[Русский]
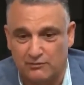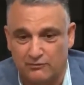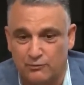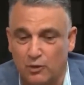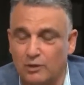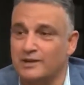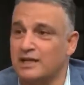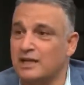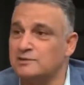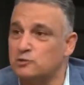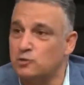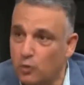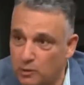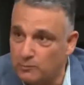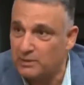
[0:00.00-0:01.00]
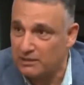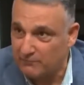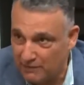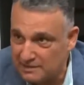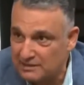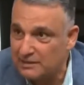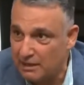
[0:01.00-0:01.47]
ввел раскол
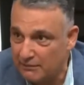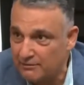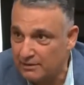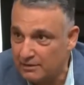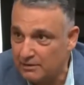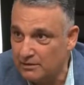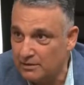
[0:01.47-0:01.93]
православия,